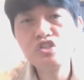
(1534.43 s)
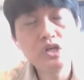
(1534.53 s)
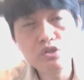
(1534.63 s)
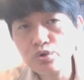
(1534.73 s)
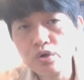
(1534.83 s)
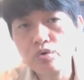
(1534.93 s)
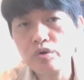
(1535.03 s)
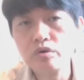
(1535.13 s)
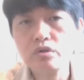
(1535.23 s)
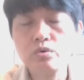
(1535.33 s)
你的钱就越
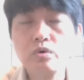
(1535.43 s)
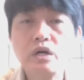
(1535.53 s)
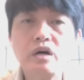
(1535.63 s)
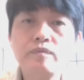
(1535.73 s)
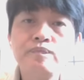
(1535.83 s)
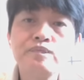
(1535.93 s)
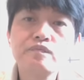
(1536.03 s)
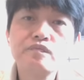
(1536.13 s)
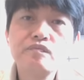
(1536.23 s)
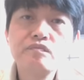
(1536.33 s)
亏越多了。
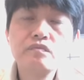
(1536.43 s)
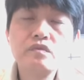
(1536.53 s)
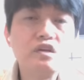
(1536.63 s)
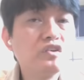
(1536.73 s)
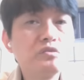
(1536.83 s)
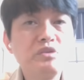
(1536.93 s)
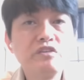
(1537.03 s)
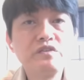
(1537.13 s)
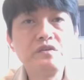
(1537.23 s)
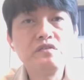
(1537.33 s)
你要什么
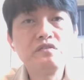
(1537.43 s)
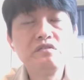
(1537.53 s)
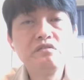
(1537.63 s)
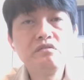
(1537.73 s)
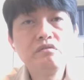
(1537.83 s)
样的分析师？